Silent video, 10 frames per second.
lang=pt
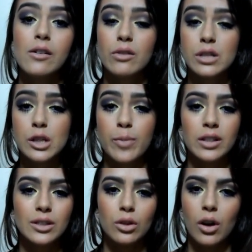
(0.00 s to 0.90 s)
vocês
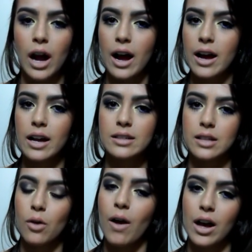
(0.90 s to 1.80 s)
podem trocar elas,
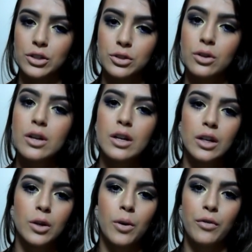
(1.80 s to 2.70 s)
que eu acho
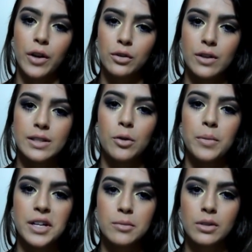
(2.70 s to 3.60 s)
que o efeito vai ser o
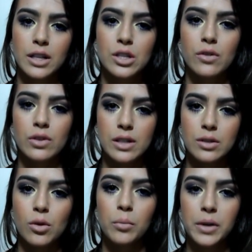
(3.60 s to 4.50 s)
mesmo, desde que vocês
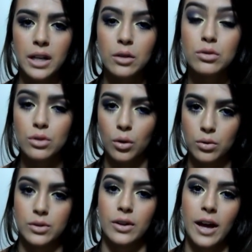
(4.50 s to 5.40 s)
combinem os
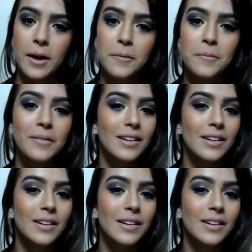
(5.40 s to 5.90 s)
tons, ok?